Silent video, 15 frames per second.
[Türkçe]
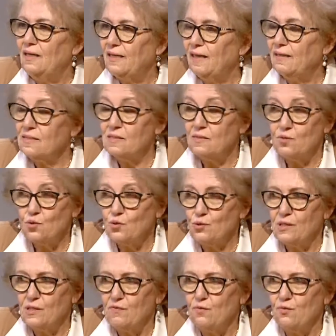Kendisini çok
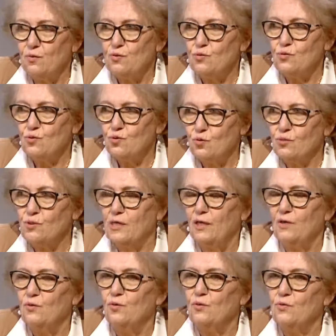seviyoruz, çok
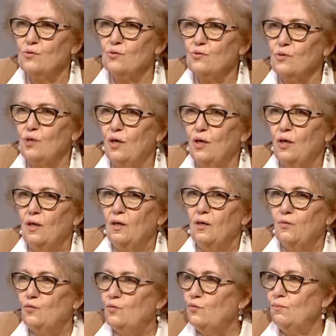sayıyoruz.
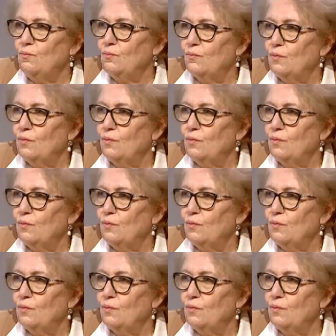Tüm